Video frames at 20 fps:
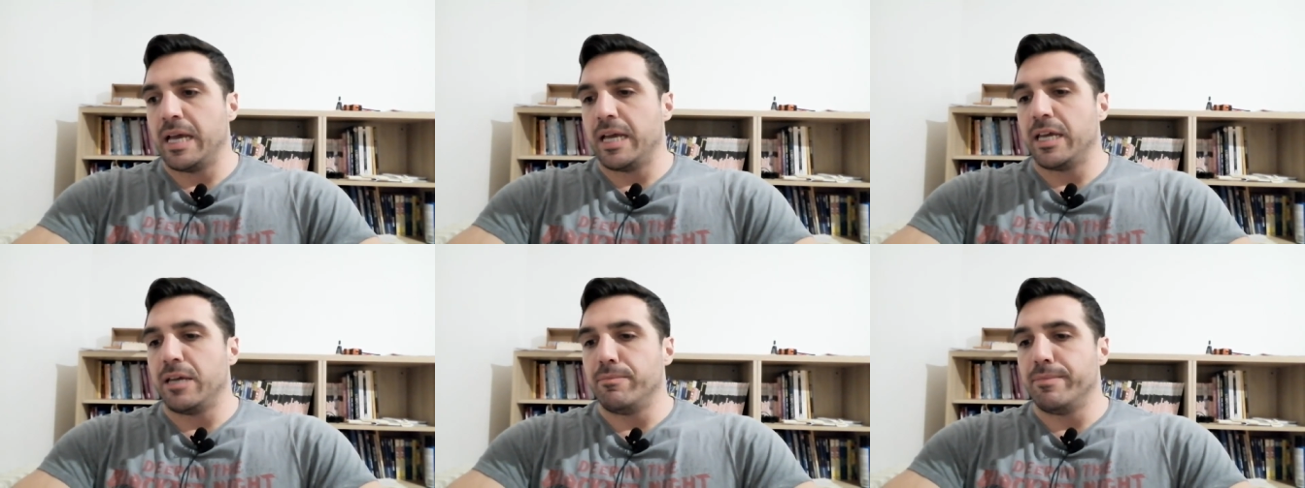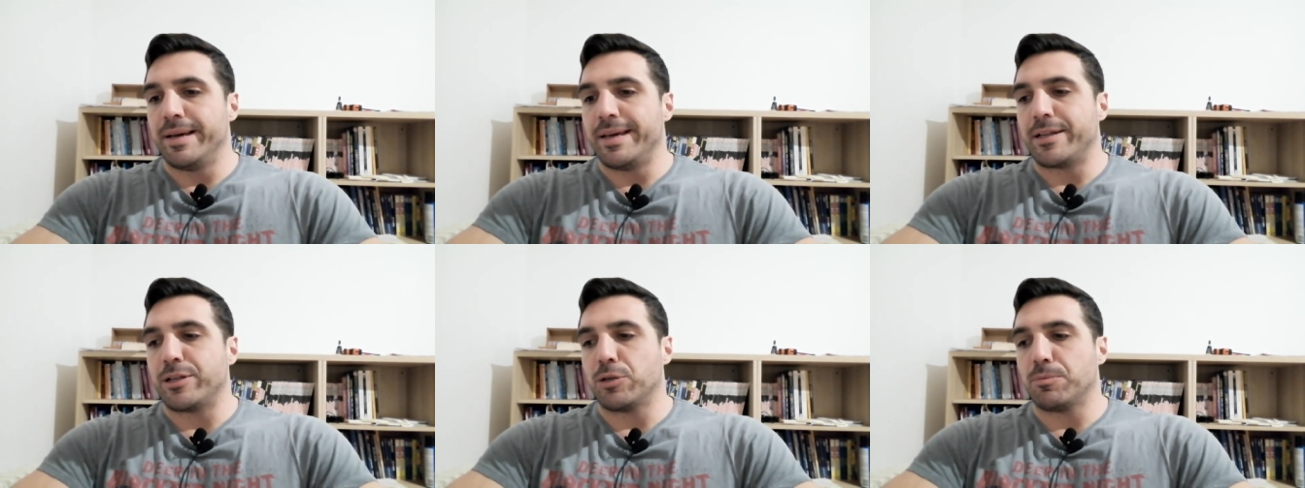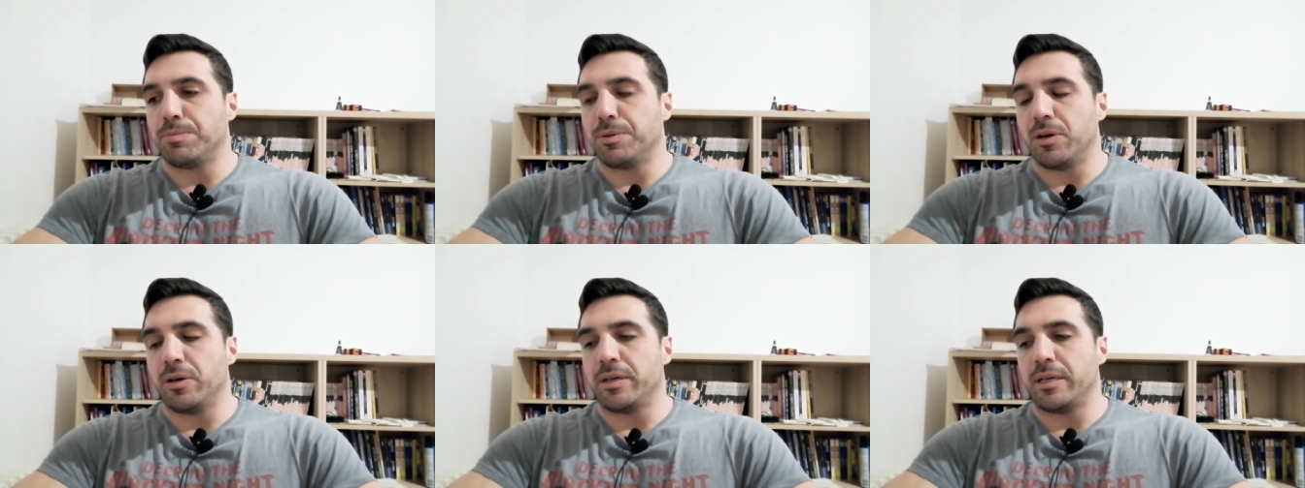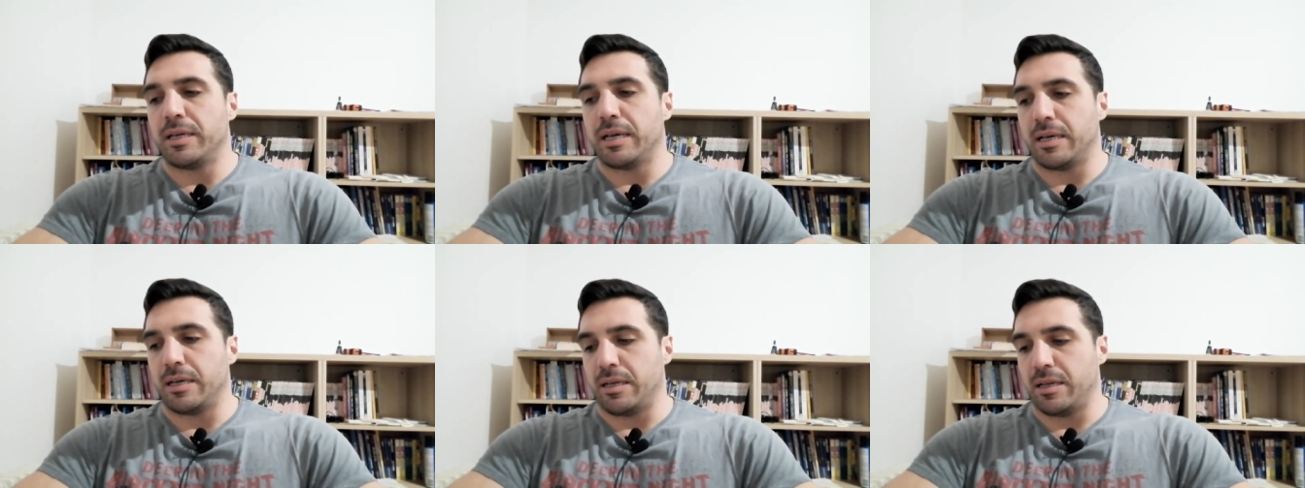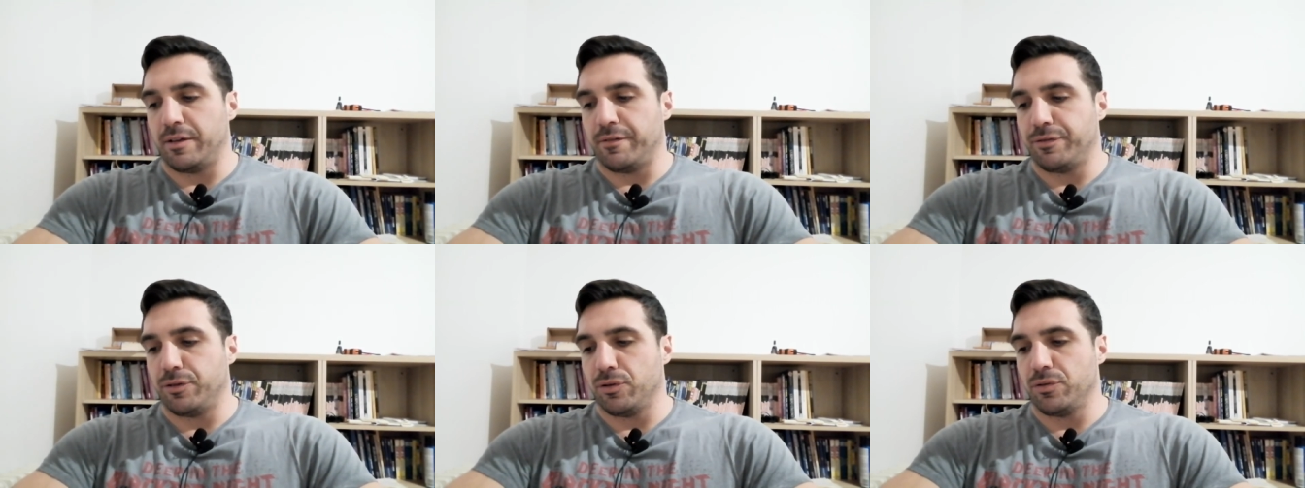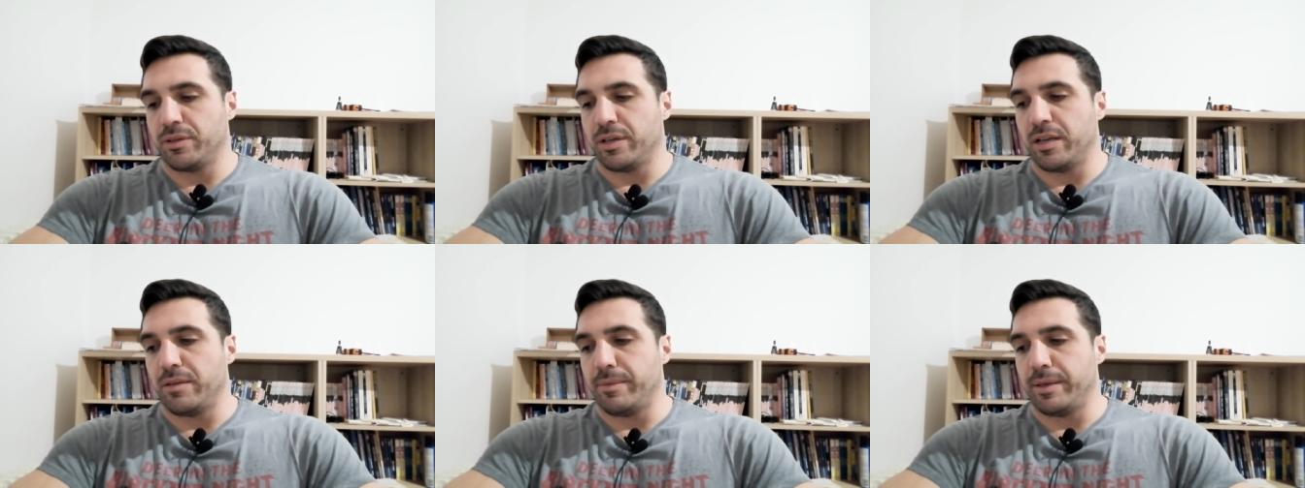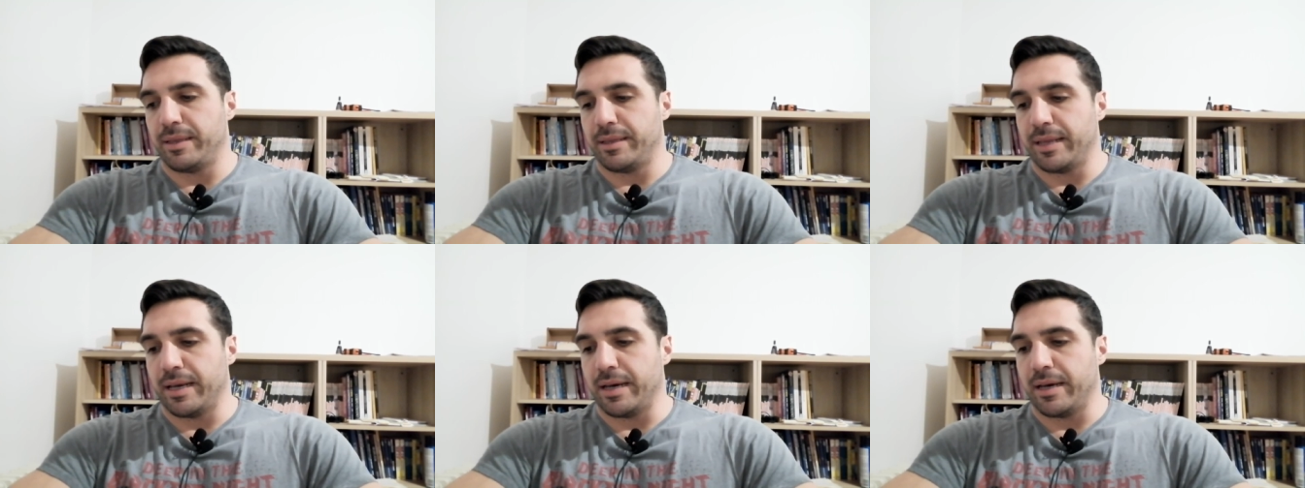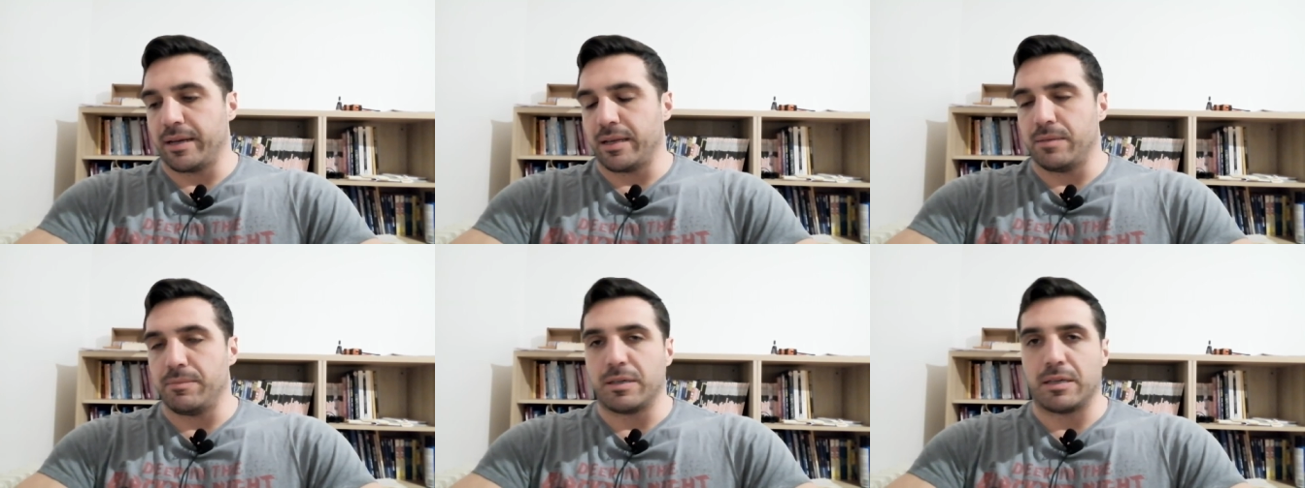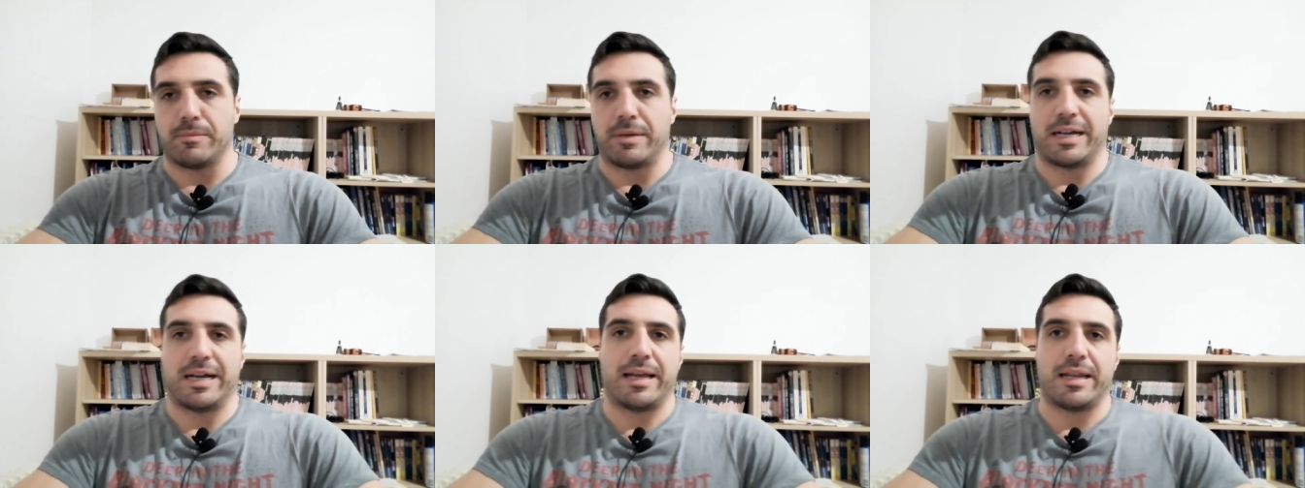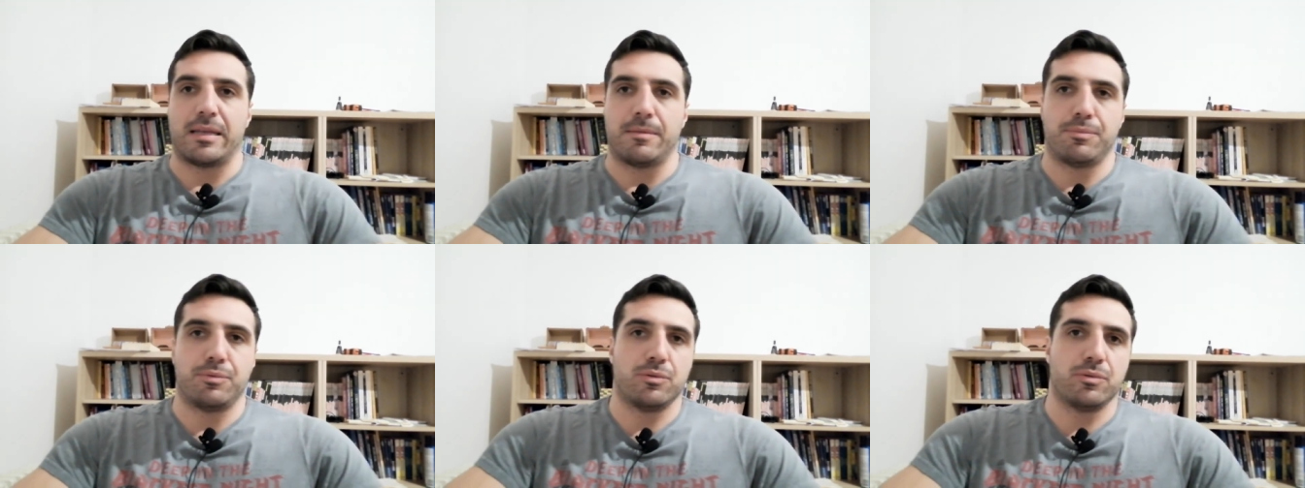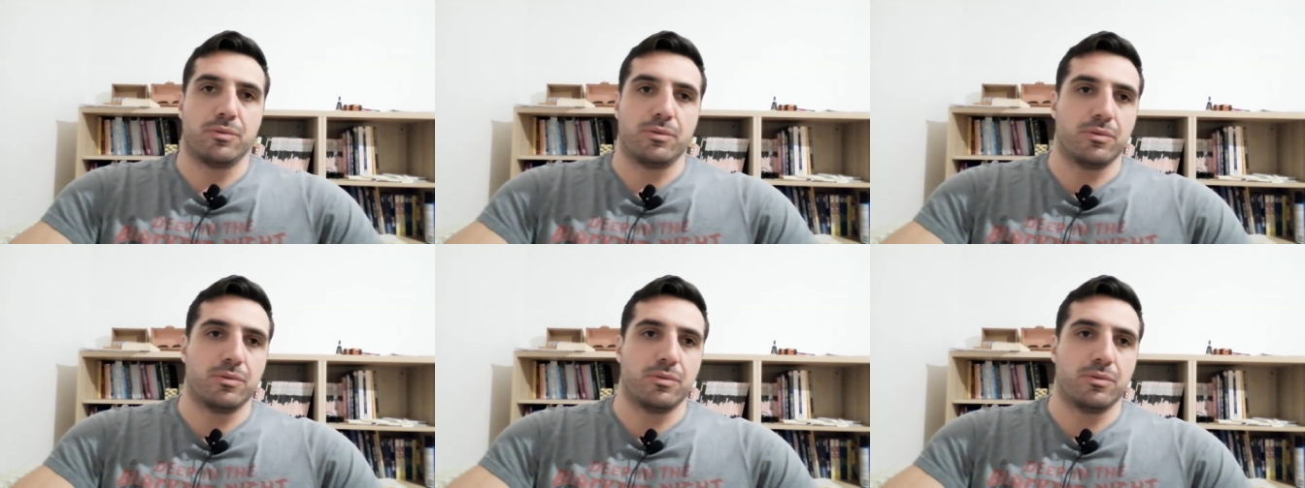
In merito poi alle fonti alimentari, perché magari i più